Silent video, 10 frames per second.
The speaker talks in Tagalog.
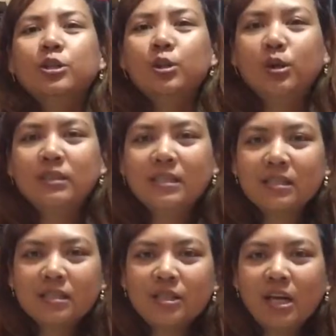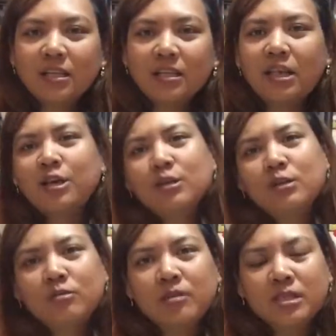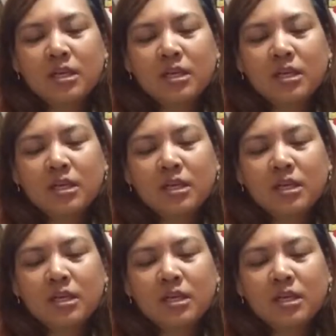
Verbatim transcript: So, sis Jenny, thank you so much